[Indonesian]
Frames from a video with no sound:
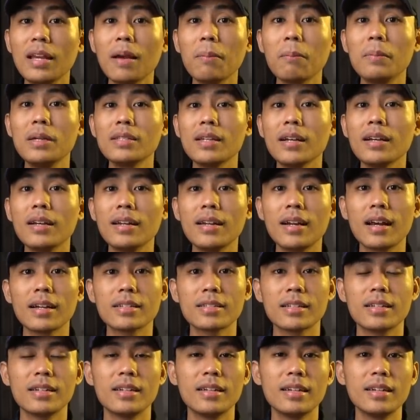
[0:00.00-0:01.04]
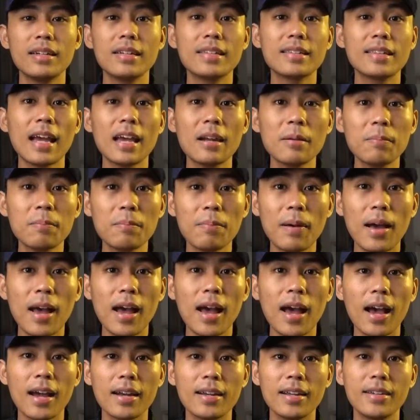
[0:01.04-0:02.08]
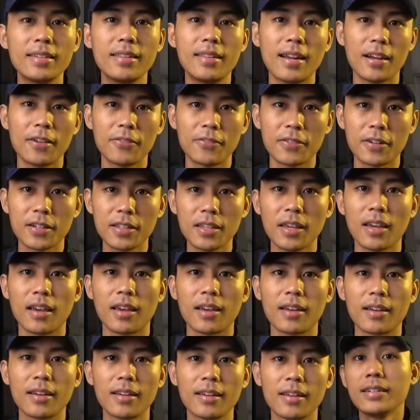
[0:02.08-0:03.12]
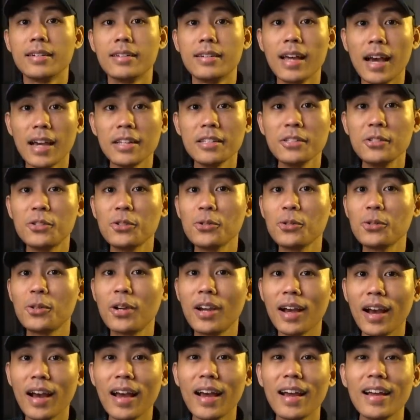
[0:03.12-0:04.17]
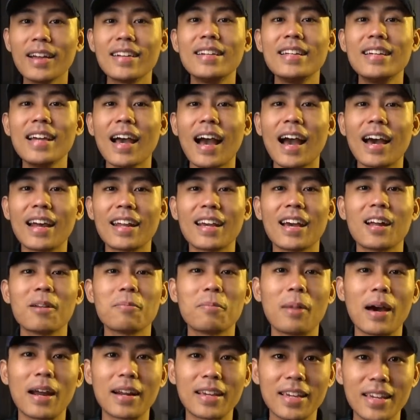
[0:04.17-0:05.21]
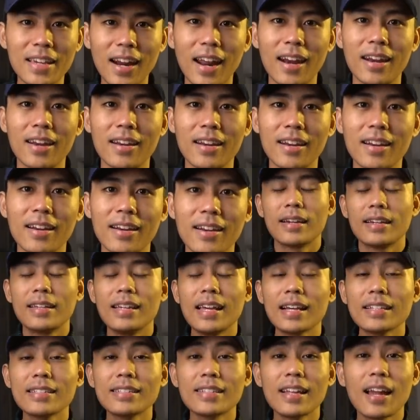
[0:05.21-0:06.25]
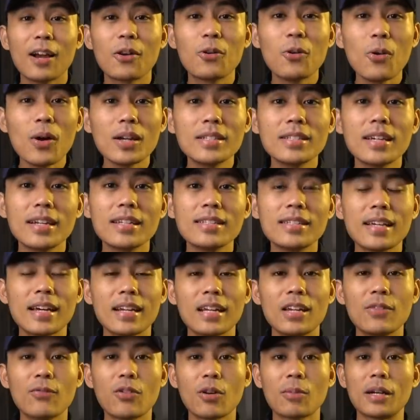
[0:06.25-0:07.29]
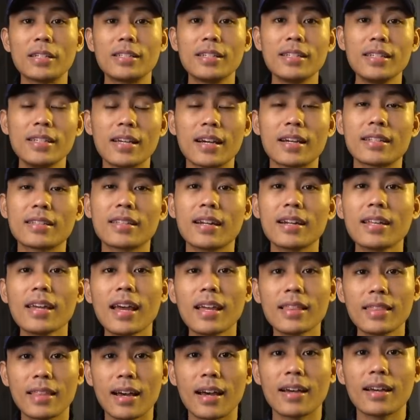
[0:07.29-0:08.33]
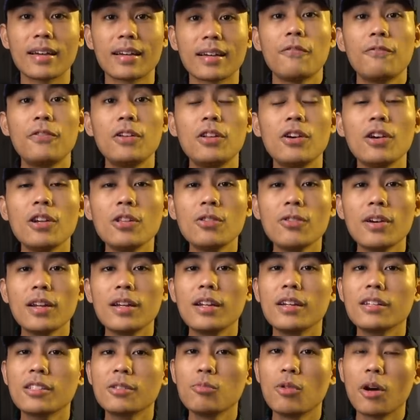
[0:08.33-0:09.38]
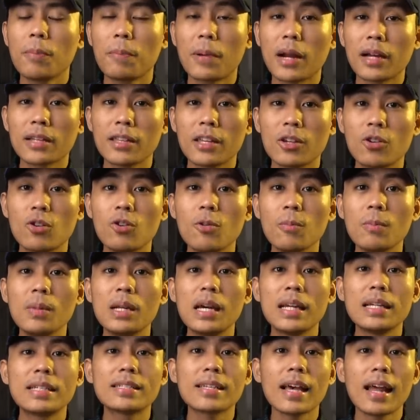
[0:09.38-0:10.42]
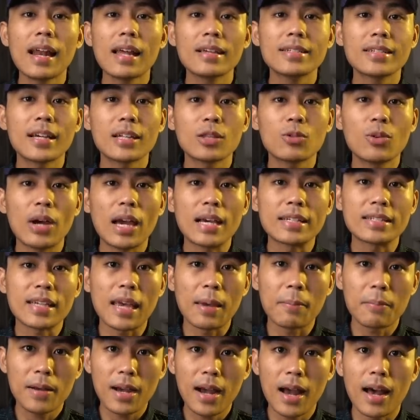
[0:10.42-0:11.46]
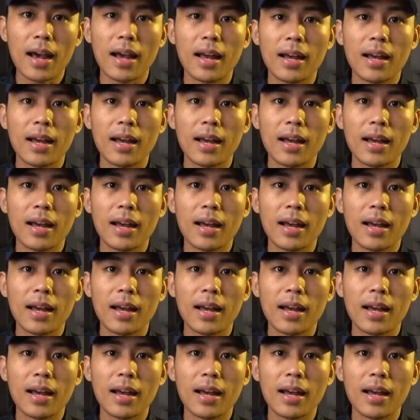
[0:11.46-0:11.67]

yang bisa gerak sendiri tanpa ada drivernya. Dan juga di areal parkiran. Yang setelah gue cari-cari informasinya, ternyata video itu adalah sebuah praktikum dari salah satu SMK.